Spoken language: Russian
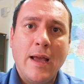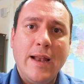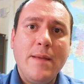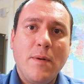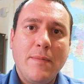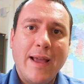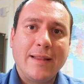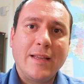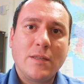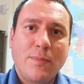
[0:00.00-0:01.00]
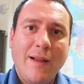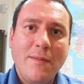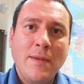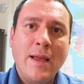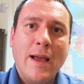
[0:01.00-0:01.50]
Либо мы это
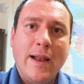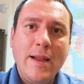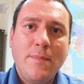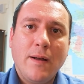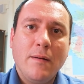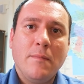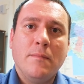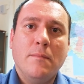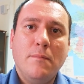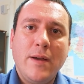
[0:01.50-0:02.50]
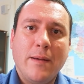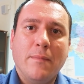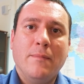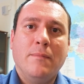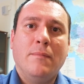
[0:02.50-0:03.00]
исправим, либо мы
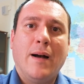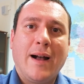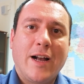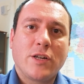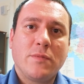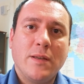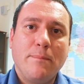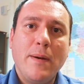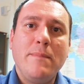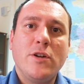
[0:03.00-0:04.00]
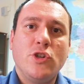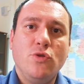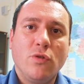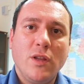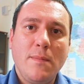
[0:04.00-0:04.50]
окажемся
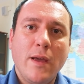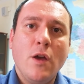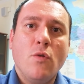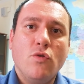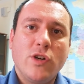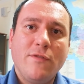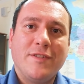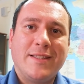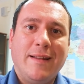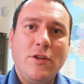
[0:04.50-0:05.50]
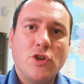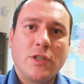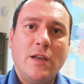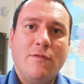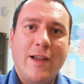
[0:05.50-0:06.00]
побежденными уже в
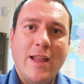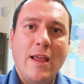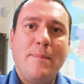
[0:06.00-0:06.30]
исторической войне.